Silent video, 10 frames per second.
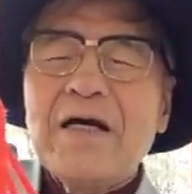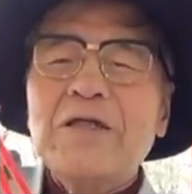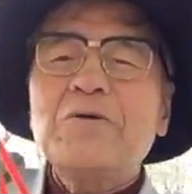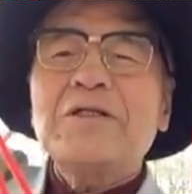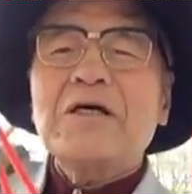
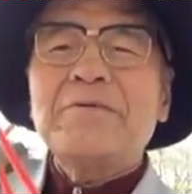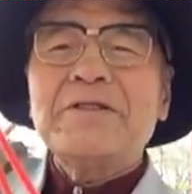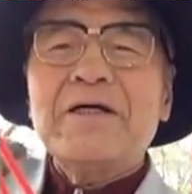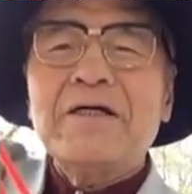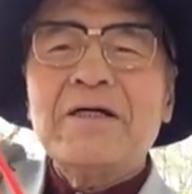鳩が食
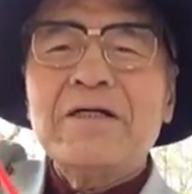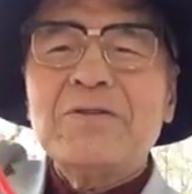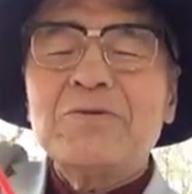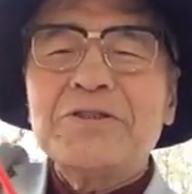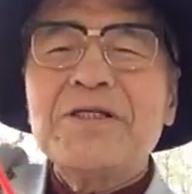べた
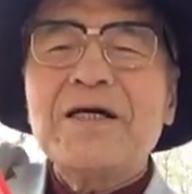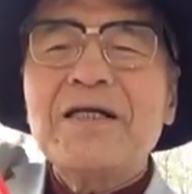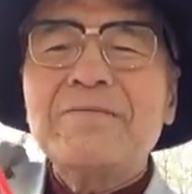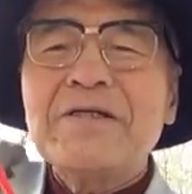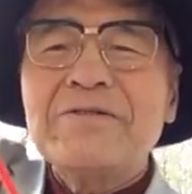後散ら
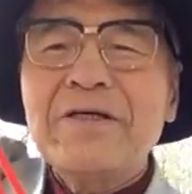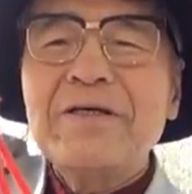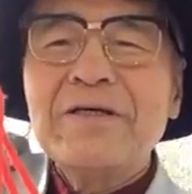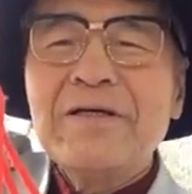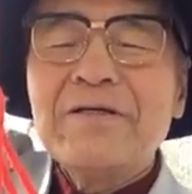かります
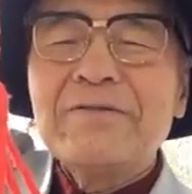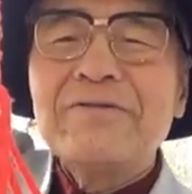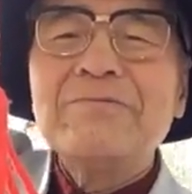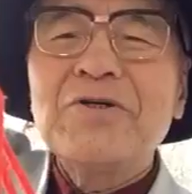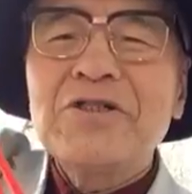ね。
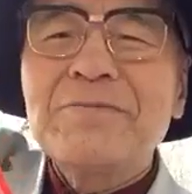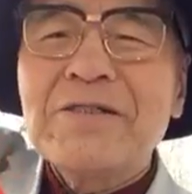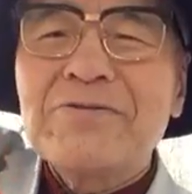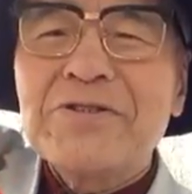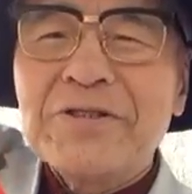糞もし
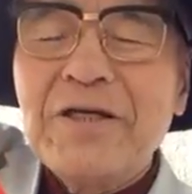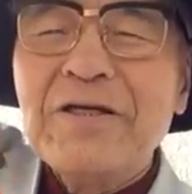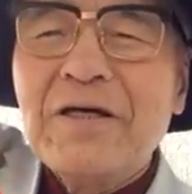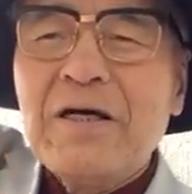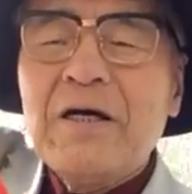ますしね。
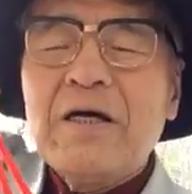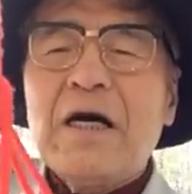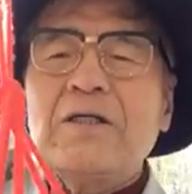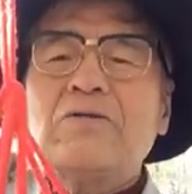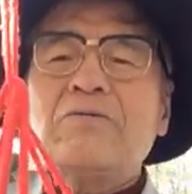
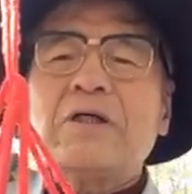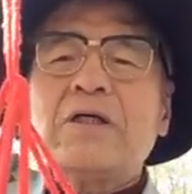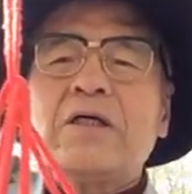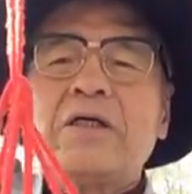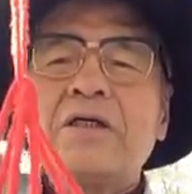鳩
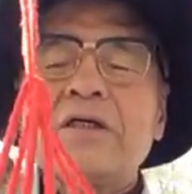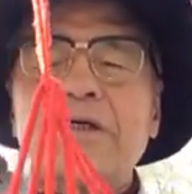は